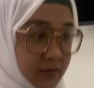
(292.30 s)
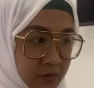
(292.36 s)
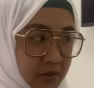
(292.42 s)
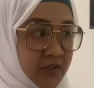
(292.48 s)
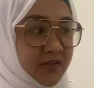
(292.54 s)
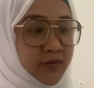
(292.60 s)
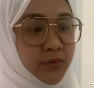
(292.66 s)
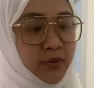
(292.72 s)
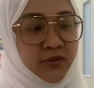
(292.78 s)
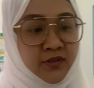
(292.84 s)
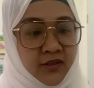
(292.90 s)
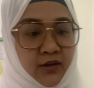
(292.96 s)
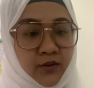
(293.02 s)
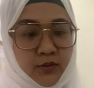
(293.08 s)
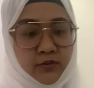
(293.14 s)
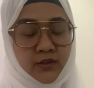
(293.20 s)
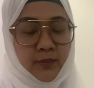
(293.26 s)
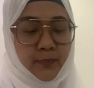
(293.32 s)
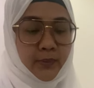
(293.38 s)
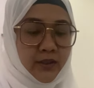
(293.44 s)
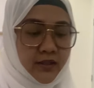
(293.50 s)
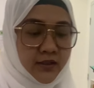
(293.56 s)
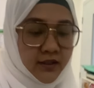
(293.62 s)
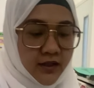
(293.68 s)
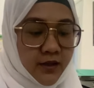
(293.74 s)
Alas 12 na, konti pa
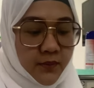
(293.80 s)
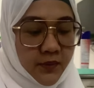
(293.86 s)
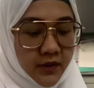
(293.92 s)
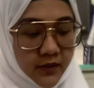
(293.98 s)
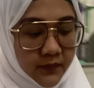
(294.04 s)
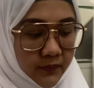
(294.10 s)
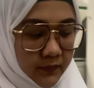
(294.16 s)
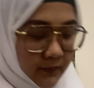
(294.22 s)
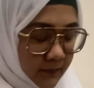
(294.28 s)
lang nagawa ko.